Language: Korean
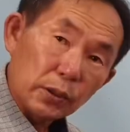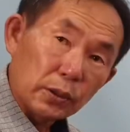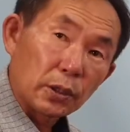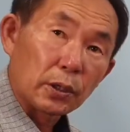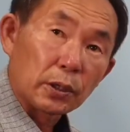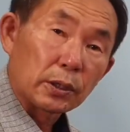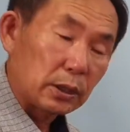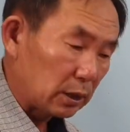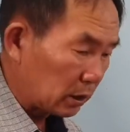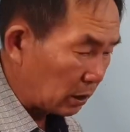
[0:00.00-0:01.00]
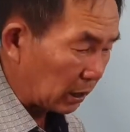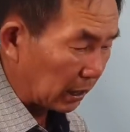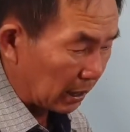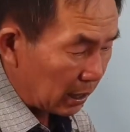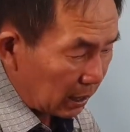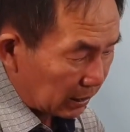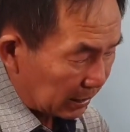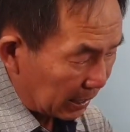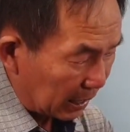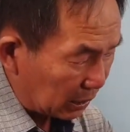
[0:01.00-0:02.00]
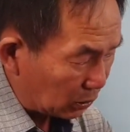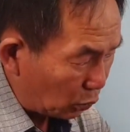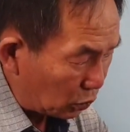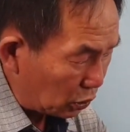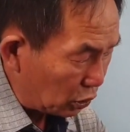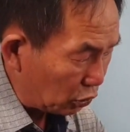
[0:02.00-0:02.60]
저 그렇게 제가 쏟을